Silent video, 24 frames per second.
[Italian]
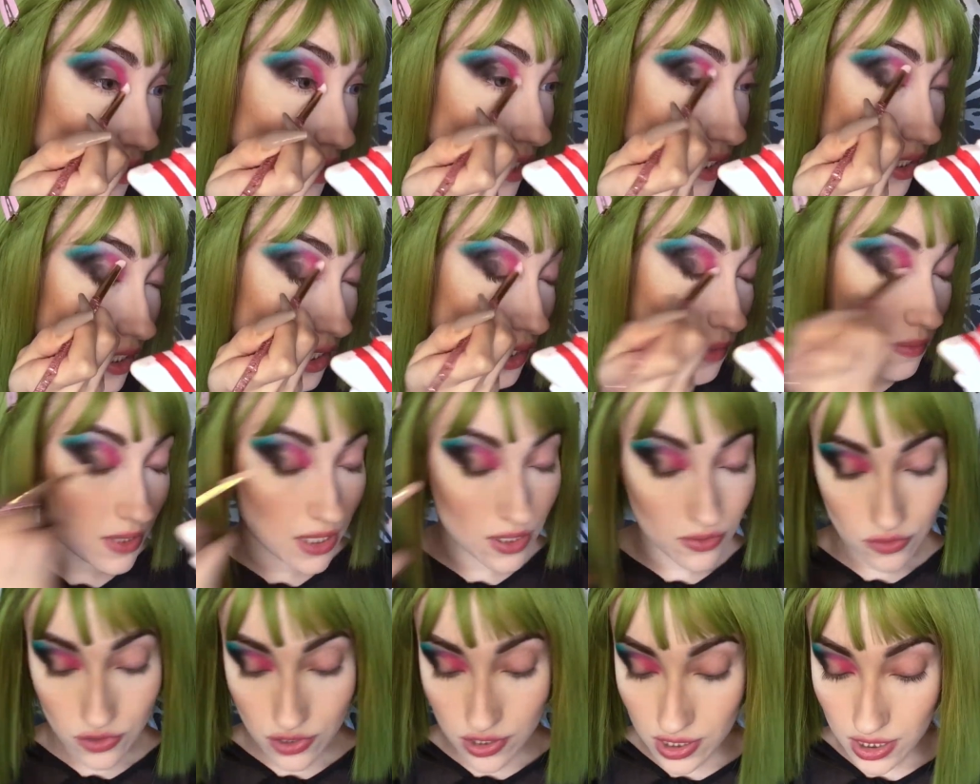vedete io mi
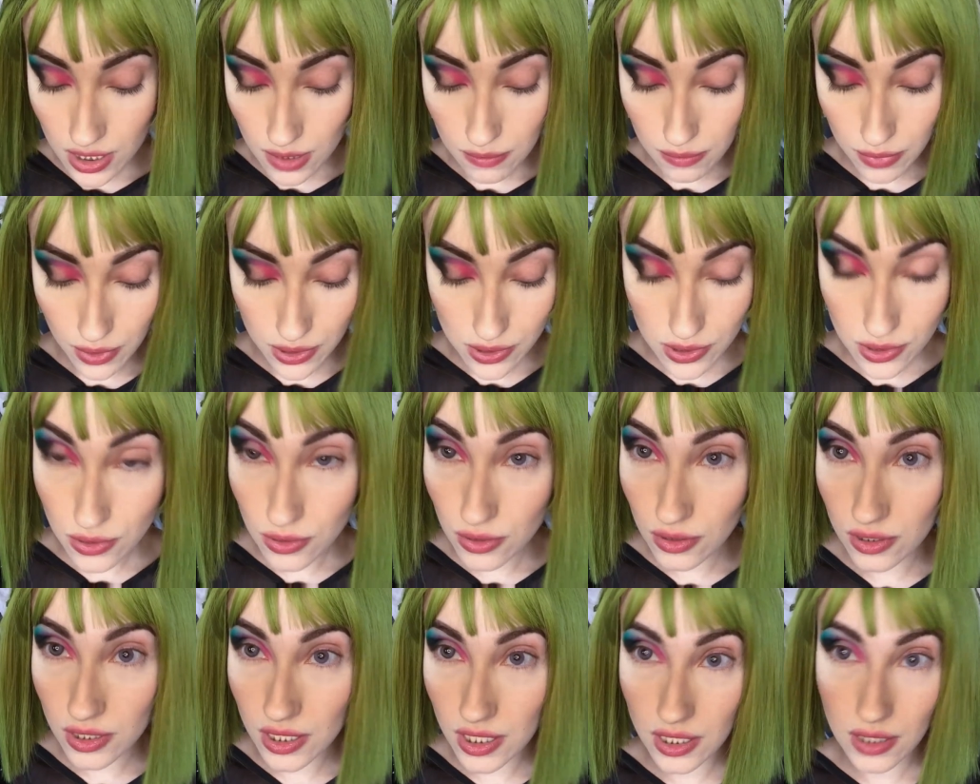devo sempre
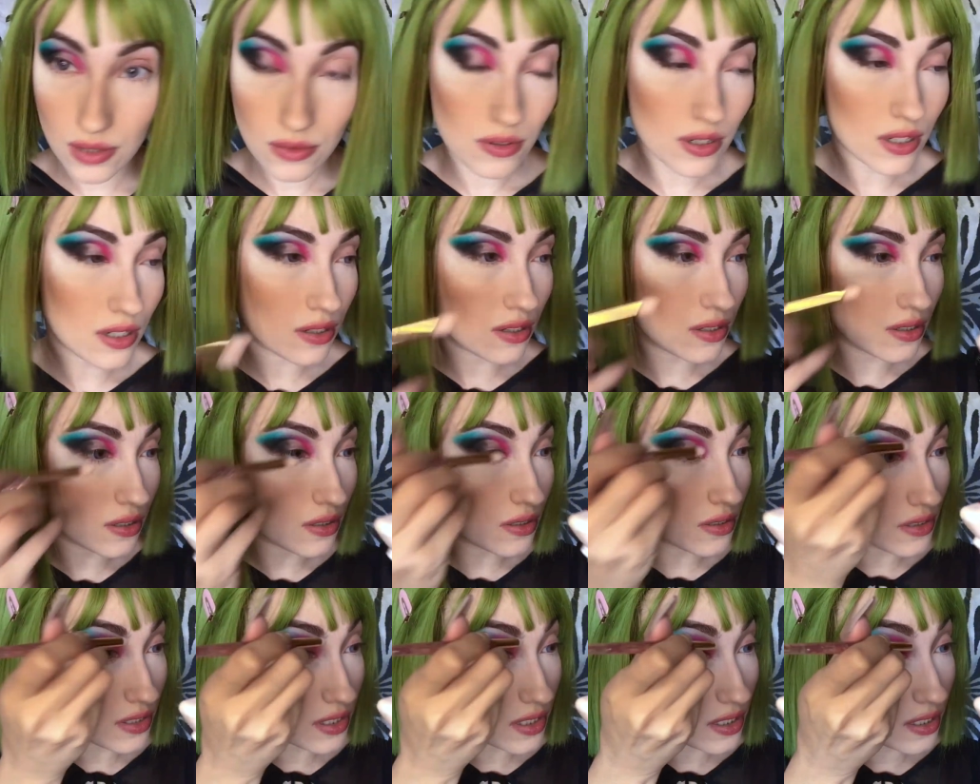scordare
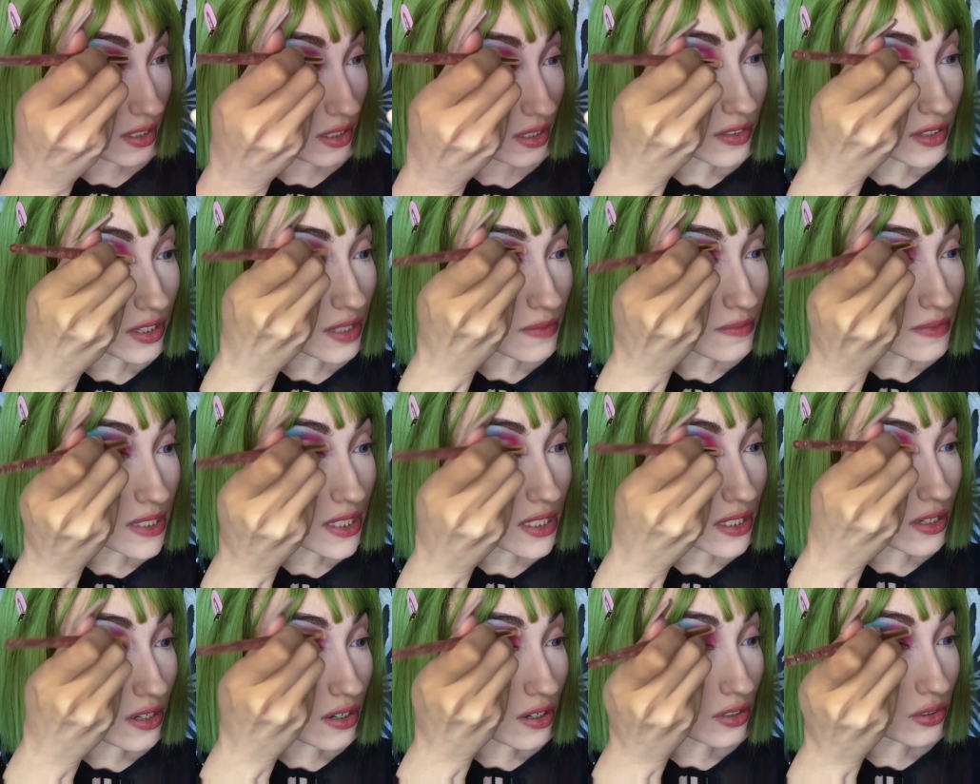qualcosa a volte mi
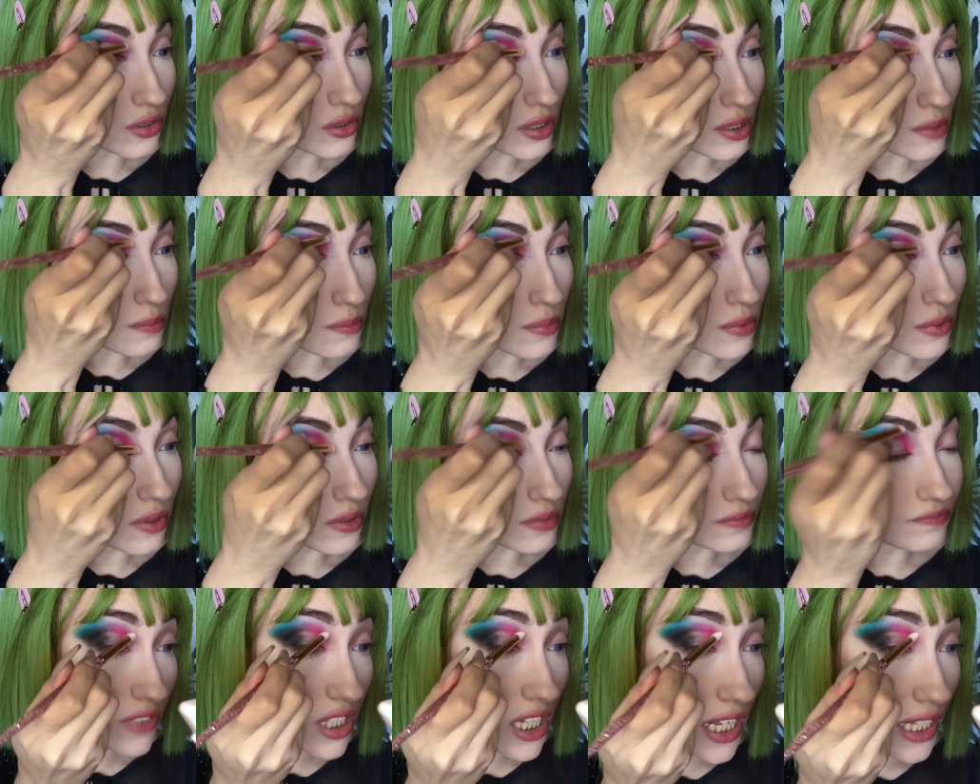scordo
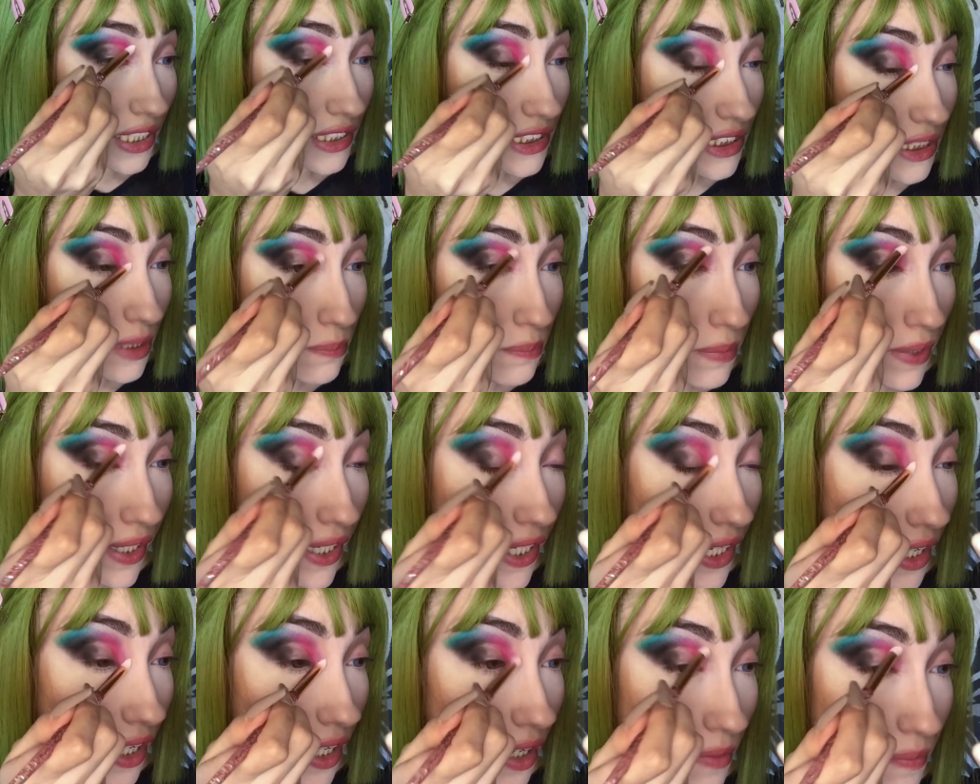tipo la
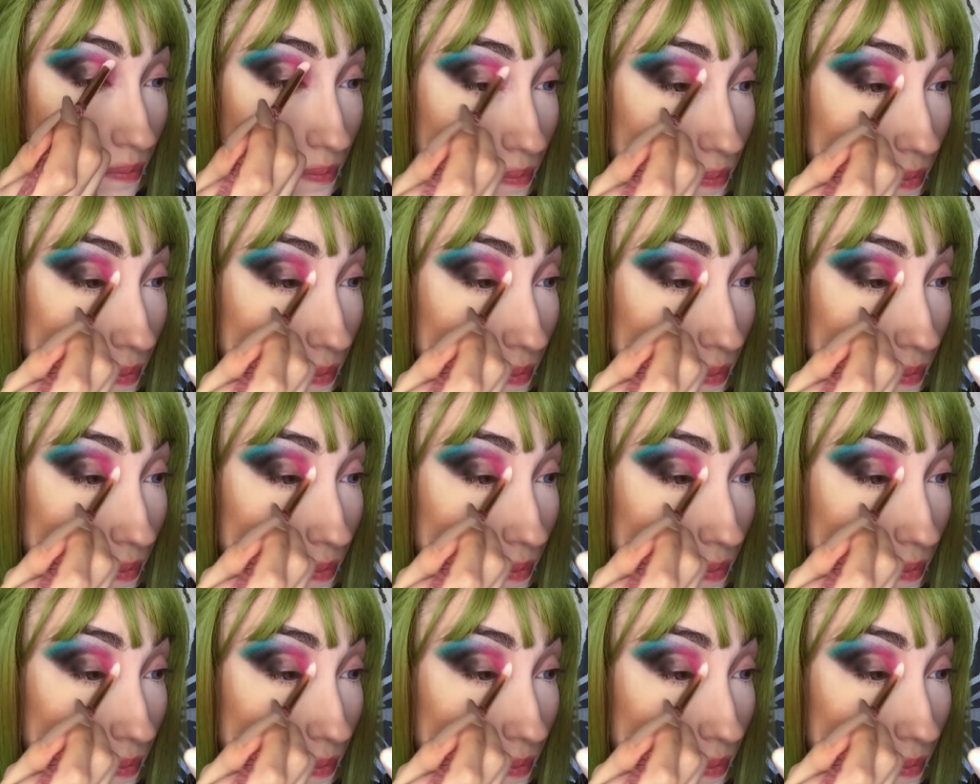cipria